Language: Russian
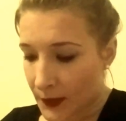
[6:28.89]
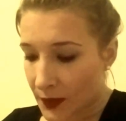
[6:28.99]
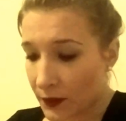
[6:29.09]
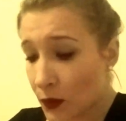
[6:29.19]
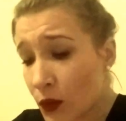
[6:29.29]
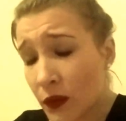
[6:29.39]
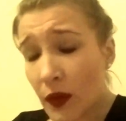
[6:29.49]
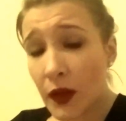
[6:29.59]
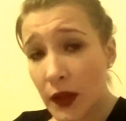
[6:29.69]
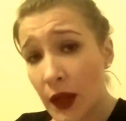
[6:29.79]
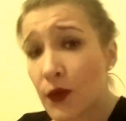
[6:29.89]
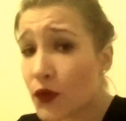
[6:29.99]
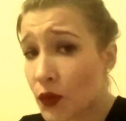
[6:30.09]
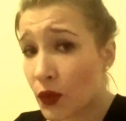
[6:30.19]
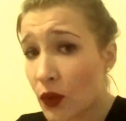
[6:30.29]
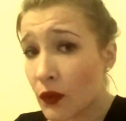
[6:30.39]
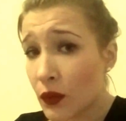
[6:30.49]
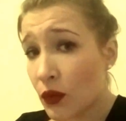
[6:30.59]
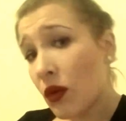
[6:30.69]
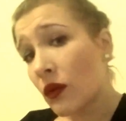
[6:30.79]
с одной стороны, я ничего
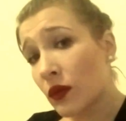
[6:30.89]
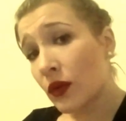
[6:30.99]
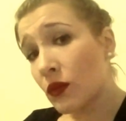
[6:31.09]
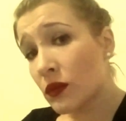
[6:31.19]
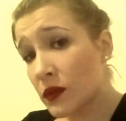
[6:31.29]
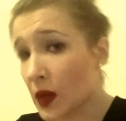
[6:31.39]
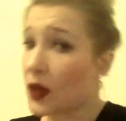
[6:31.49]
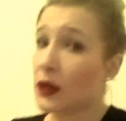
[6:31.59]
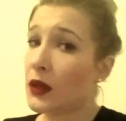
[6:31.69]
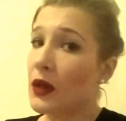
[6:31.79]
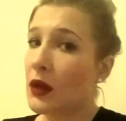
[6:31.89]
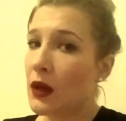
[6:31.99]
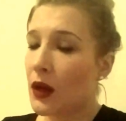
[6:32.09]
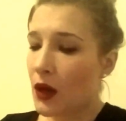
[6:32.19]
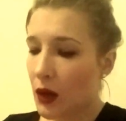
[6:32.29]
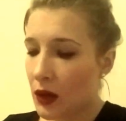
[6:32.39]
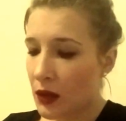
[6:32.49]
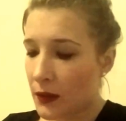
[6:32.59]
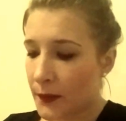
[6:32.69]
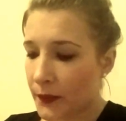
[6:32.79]
такого нового не узнала –
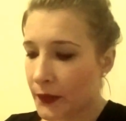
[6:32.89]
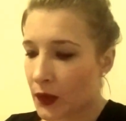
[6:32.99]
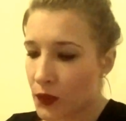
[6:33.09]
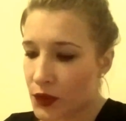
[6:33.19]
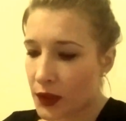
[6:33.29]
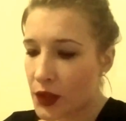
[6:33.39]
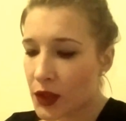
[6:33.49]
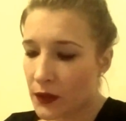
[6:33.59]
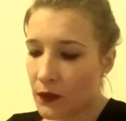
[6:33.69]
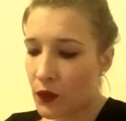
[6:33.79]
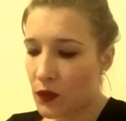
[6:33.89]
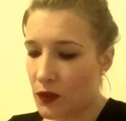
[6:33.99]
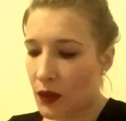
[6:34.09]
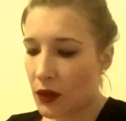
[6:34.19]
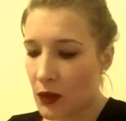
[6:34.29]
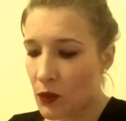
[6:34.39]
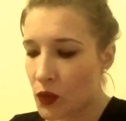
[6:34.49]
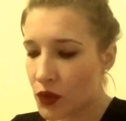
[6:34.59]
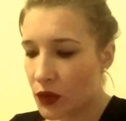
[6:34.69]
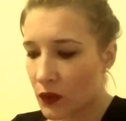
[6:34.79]
Короче, книжка ведется к
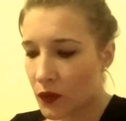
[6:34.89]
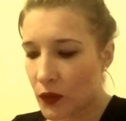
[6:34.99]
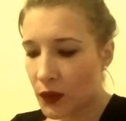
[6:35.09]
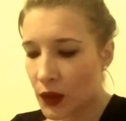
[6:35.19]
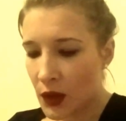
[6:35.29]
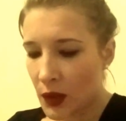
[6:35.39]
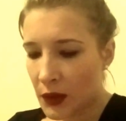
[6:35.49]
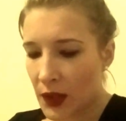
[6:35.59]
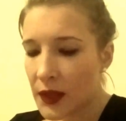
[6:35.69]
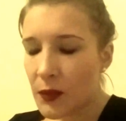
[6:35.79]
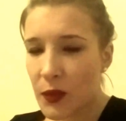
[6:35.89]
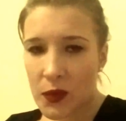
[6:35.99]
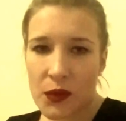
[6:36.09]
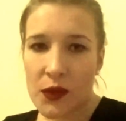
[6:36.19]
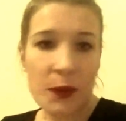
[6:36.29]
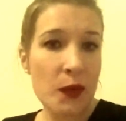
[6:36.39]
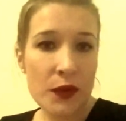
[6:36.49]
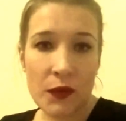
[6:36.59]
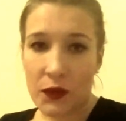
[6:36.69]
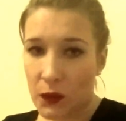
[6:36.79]
тому, что вот надо просто
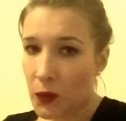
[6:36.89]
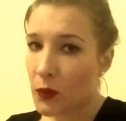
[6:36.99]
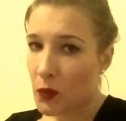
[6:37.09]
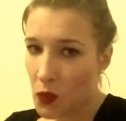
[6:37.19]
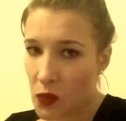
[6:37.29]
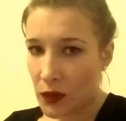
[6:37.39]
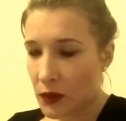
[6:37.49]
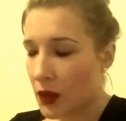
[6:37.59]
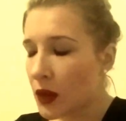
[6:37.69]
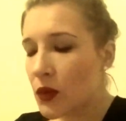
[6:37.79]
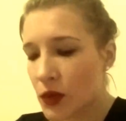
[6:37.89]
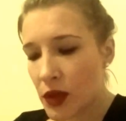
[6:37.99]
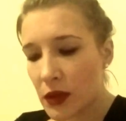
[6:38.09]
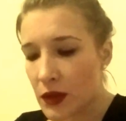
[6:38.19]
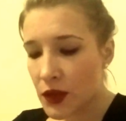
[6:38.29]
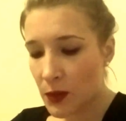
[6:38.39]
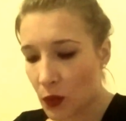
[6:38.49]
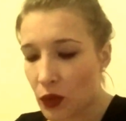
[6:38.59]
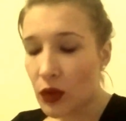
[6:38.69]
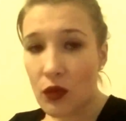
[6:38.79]
использовать свой мозг, надо учиться
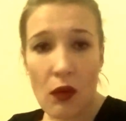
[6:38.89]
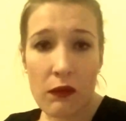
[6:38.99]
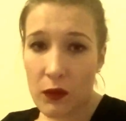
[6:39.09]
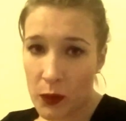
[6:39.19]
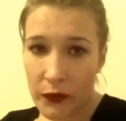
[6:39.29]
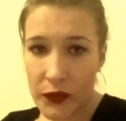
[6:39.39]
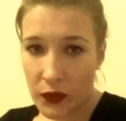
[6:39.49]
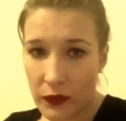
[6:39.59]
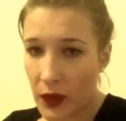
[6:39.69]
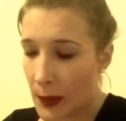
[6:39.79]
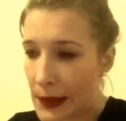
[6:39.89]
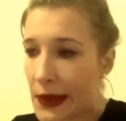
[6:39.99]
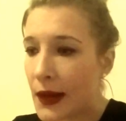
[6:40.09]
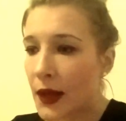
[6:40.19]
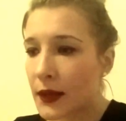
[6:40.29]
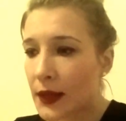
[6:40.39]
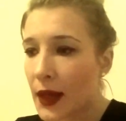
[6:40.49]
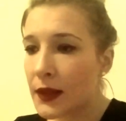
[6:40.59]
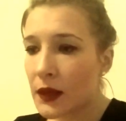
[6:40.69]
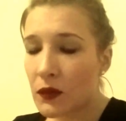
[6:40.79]
чему-то новому все время,
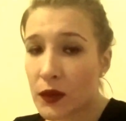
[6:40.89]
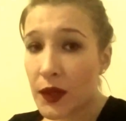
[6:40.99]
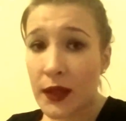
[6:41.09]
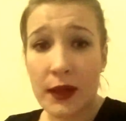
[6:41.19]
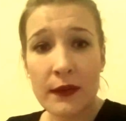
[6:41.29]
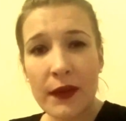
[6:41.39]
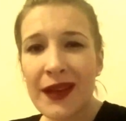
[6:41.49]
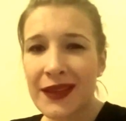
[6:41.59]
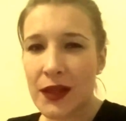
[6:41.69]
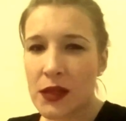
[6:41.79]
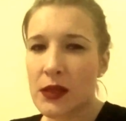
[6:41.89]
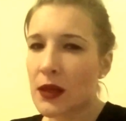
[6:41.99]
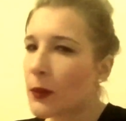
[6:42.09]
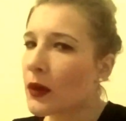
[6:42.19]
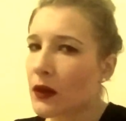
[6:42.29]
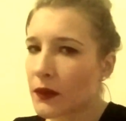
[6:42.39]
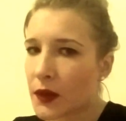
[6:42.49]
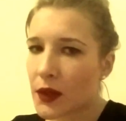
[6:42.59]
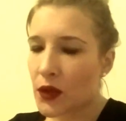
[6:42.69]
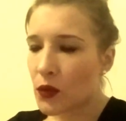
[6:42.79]
надо его тренировать так же самое, как вы
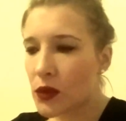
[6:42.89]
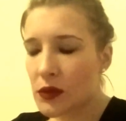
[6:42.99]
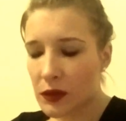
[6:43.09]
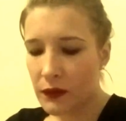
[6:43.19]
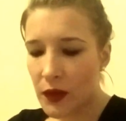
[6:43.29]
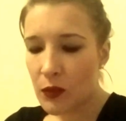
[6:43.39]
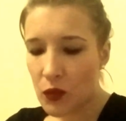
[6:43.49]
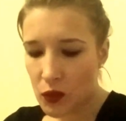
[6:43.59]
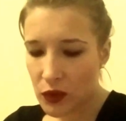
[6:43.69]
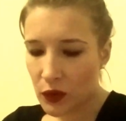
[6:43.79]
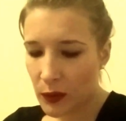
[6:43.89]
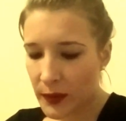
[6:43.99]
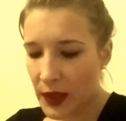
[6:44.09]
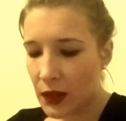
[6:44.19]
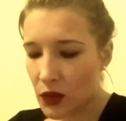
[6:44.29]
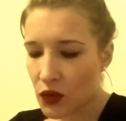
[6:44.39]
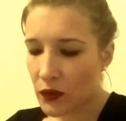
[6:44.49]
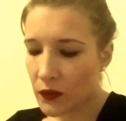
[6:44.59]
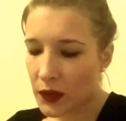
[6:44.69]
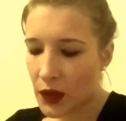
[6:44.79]
тренируете свои мускулы. Понятно,
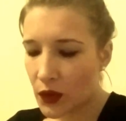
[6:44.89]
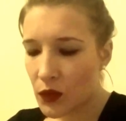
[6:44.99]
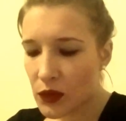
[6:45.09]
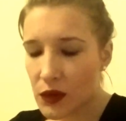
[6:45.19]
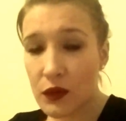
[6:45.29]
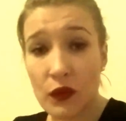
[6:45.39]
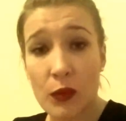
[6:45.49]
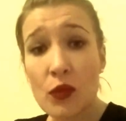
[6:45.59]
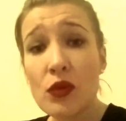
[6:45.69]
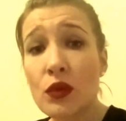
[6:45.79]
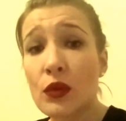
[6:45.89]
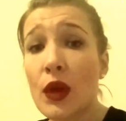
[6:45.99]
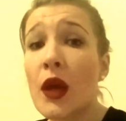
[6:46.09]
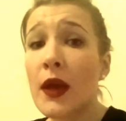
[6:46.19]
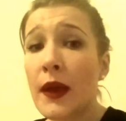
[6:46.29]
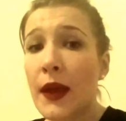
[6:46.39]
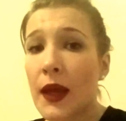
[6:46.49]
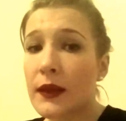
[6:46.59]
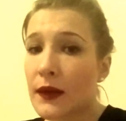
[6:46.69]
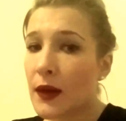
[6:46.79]
что вы тренируете свои мускулы, и
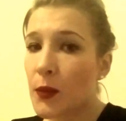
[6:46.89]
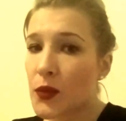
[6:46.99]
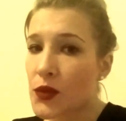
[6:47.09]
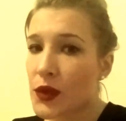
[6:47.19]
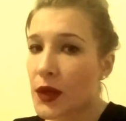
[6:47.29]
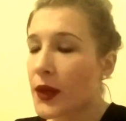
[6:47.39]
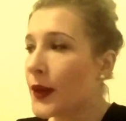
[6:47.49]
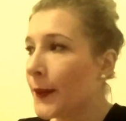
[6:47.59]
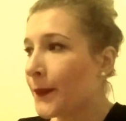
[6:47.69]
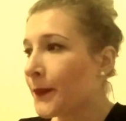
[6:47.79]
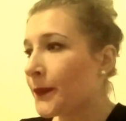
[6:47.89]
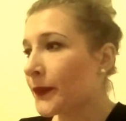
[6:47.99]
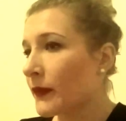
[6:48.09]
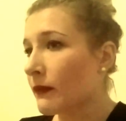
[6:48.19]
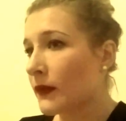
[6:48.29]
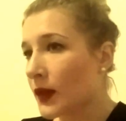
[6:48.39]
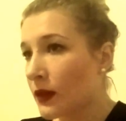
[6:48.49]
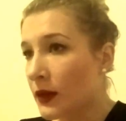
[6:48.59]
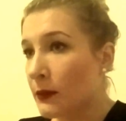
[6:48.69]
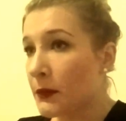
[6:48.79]
это как бы уже
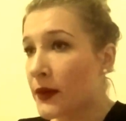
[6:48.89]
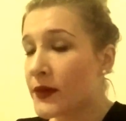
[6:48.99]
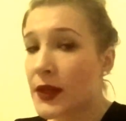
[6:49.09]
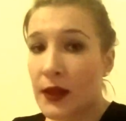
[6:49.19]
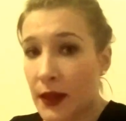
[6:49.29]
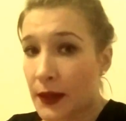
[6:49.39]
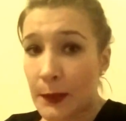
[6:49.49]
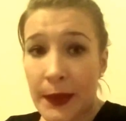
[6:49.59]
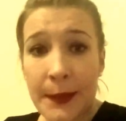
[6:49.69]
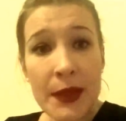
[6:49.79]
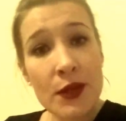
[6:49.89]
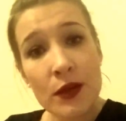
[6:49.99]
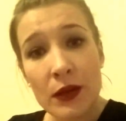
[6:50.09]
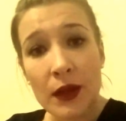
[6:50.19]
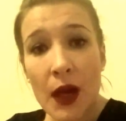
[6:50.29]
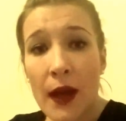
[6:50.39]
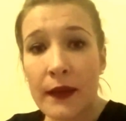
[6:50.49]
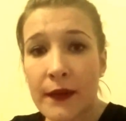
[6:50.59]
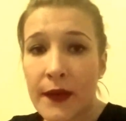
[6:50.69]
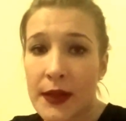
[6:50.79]
э, мы все на этом помешаны, да,
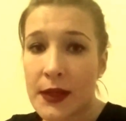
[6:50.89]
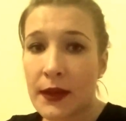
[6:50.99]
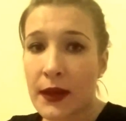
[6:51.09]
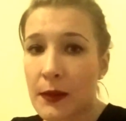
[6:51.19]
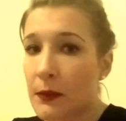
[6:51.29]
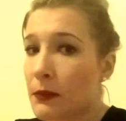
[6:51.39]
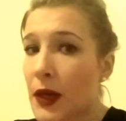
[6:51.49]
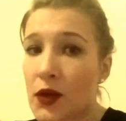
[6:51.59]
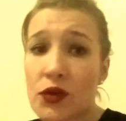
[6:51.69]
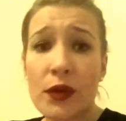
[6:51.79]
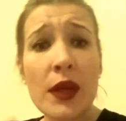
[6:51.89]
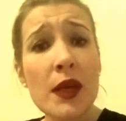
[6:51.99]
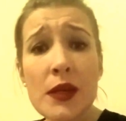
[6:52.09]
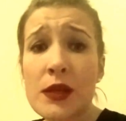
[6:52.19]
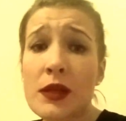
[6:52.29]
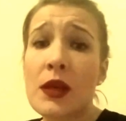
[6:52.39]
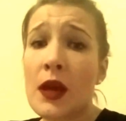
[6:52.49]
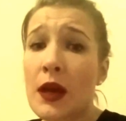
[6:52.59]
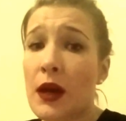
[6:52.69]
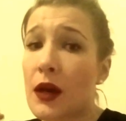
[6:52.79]
давайте там хорошо есть,
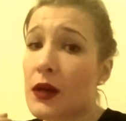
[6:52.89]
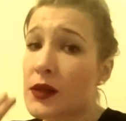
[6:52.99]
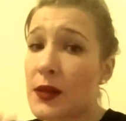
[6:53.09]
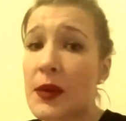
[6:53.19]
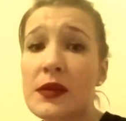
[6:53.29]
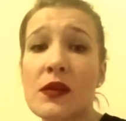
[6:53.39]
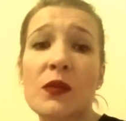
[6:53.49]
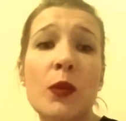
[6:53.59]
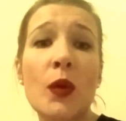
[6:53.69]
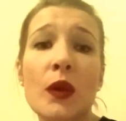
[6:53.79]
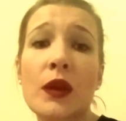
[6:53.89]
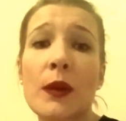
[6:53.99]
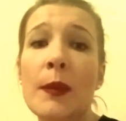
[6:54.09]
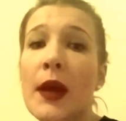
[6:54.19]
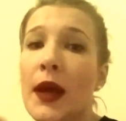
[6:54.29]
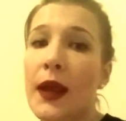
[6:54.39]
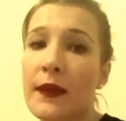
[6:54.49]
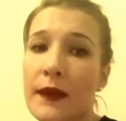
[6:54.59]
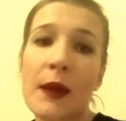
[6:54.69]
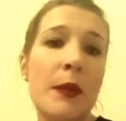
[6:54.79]
а, заниматься спортом, и
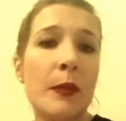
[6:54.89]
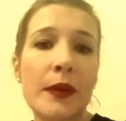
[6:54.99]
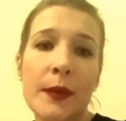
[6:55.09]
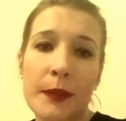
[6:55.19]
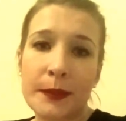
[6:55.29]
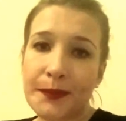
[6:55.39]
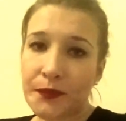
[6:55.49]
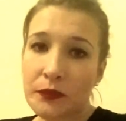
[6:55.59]
тогда мы будем